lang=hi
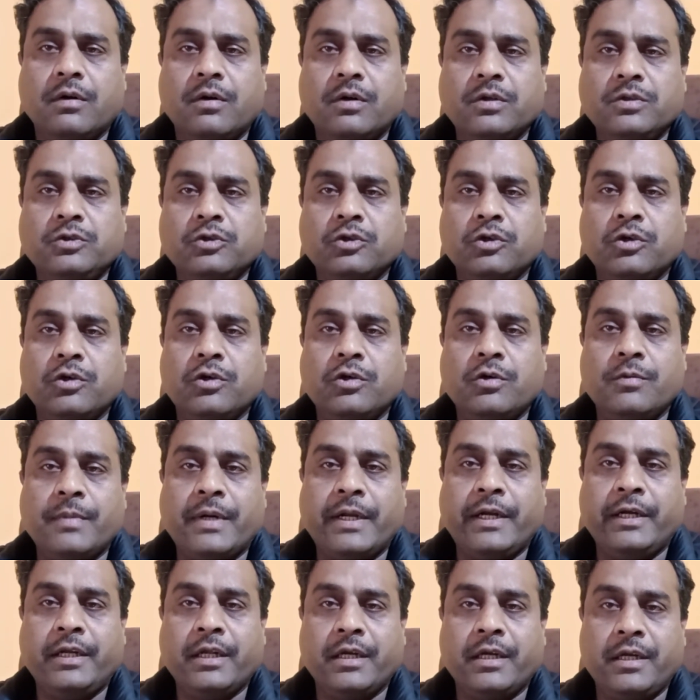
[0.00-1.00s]
और जो
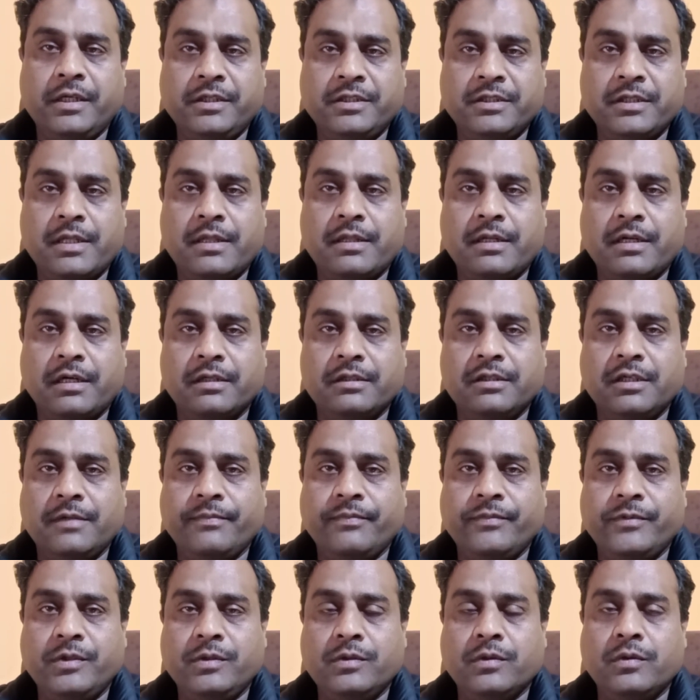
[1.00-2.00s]
हमारे टेक्नीशियन हजरात हैं
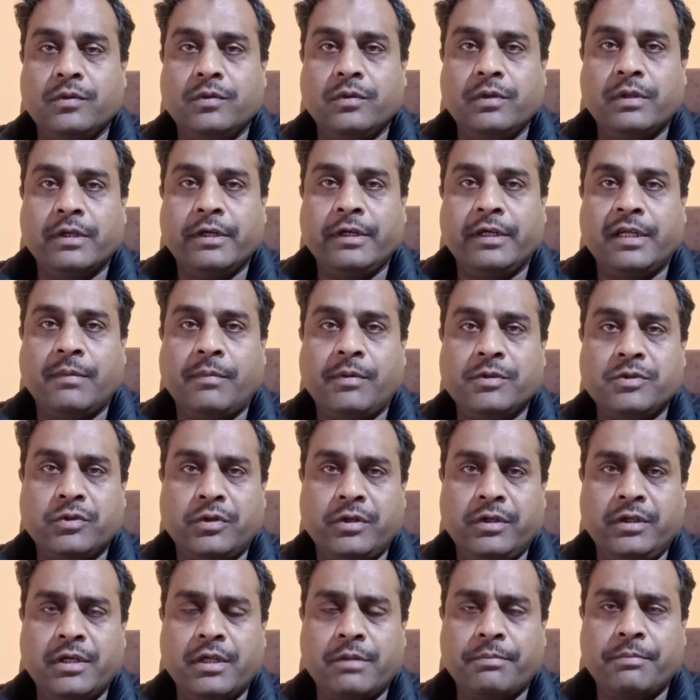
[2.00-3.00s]
जो इसके टबल
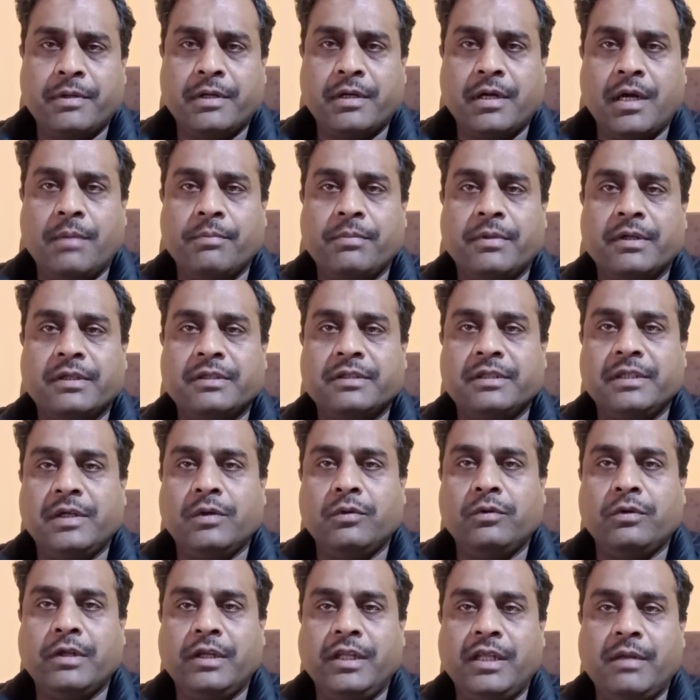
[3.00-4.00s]
शूटिंग या उस पर काम करते हैं
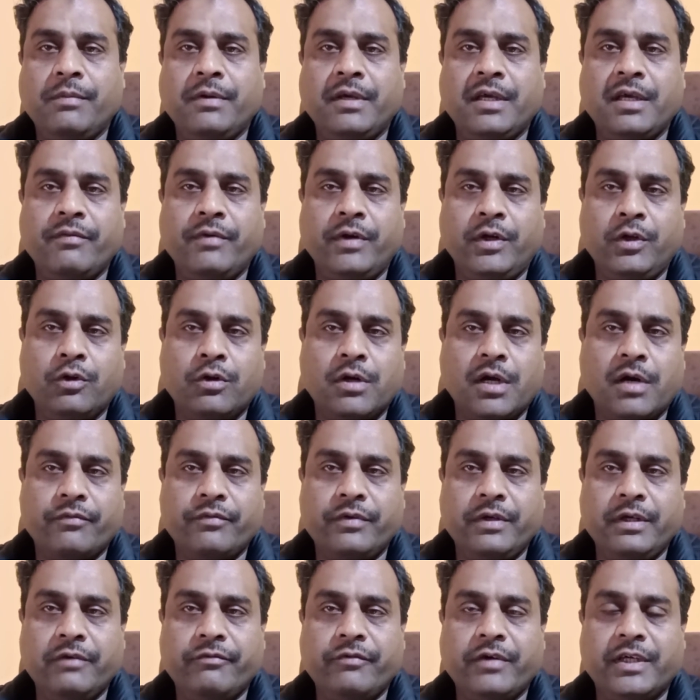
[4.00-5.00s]
उनके लिए भी ये वीडियो
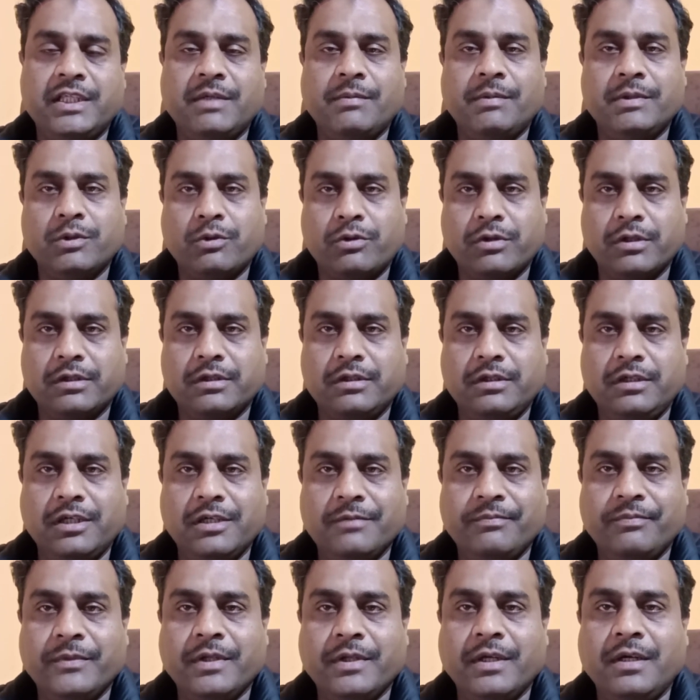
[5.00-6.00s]
काफ़ी फ़ायदेमंद हो सकती
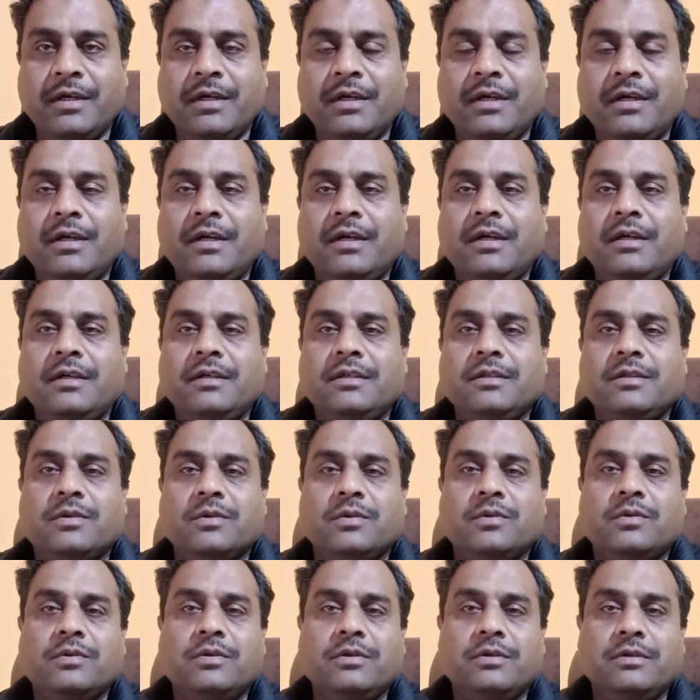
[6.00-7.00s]
है
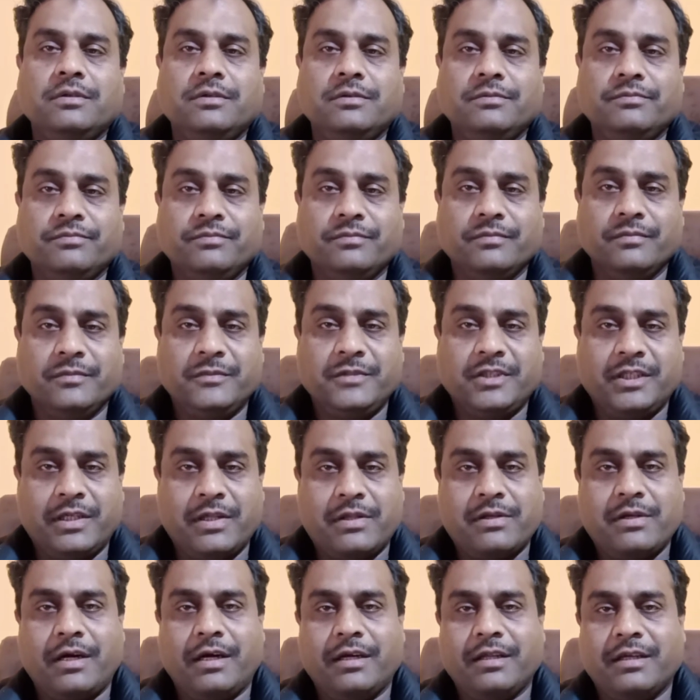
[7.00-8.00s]
तो
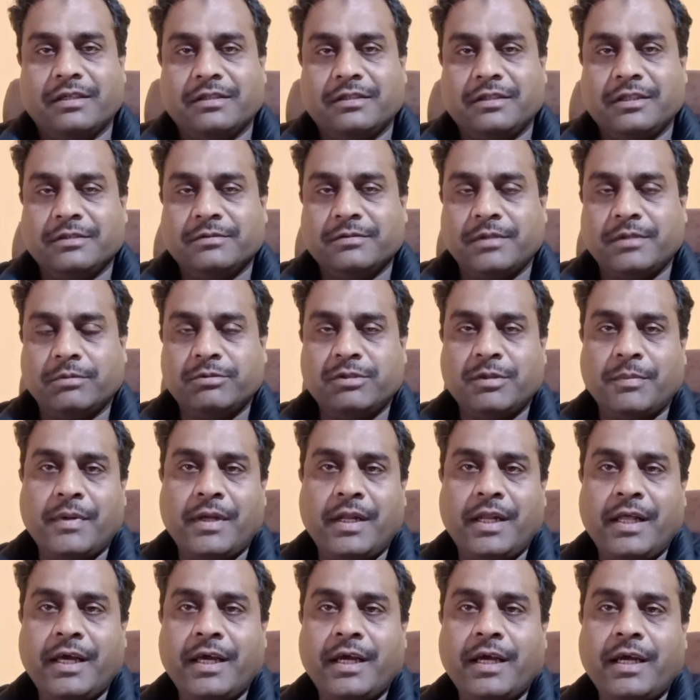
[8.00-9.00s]
चलिए स्टार्ट करते हैं सबसे
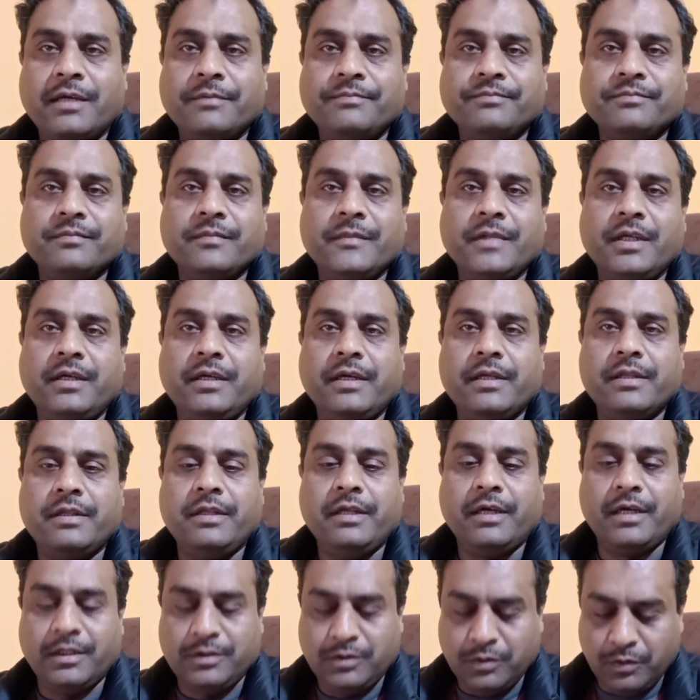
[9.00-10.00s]
पहले है
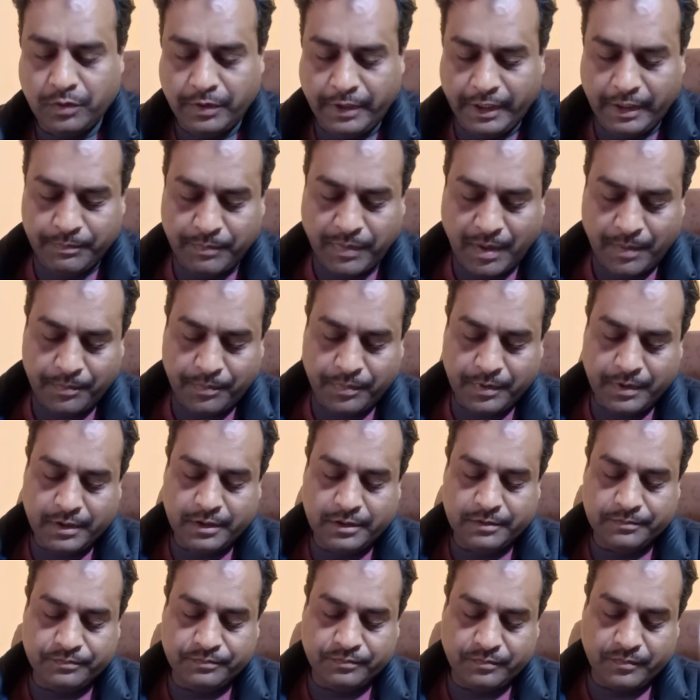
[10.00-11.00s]
इसी का जो हीट पम्प
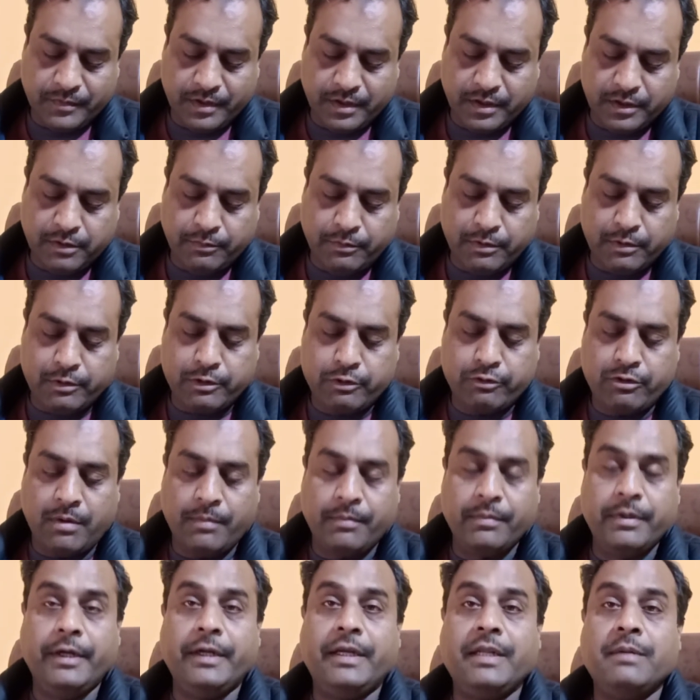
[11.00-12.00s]
का जो उसको
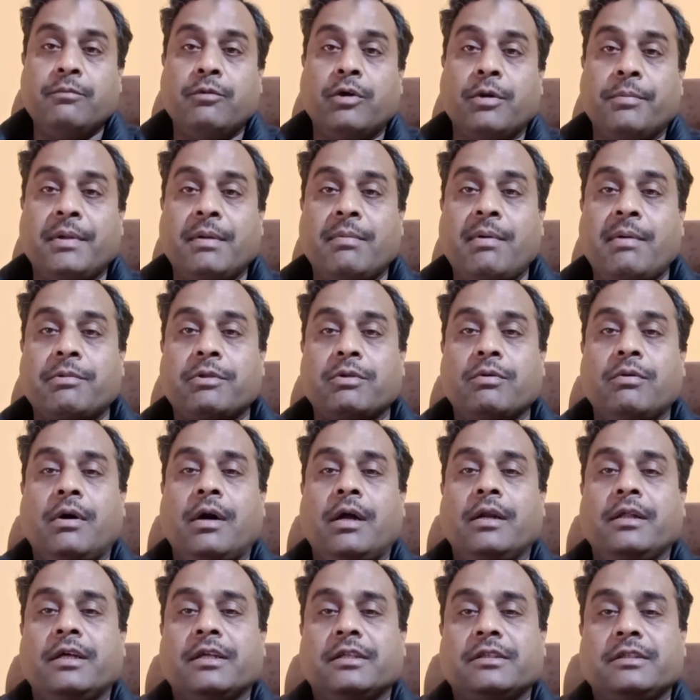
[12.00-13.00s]
हम हीटिंग मोड पर जब हम उसको
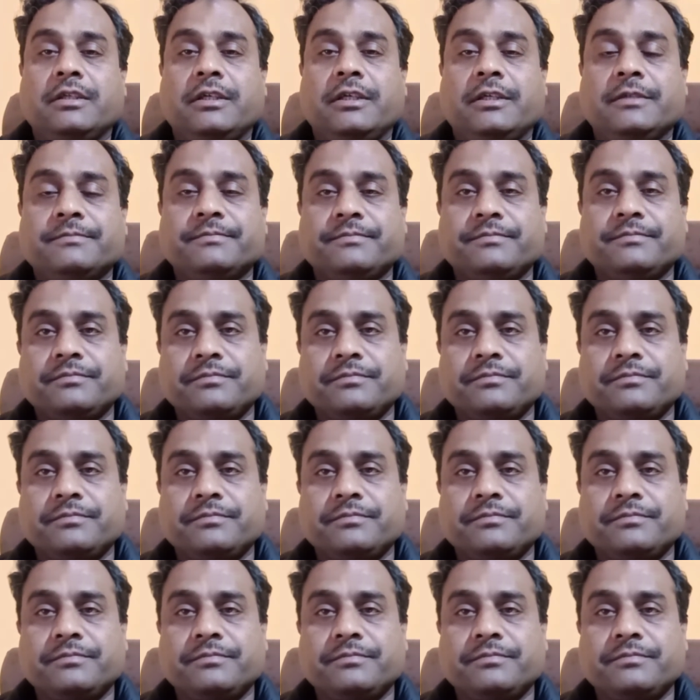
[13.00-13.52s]
ऑन करते हैं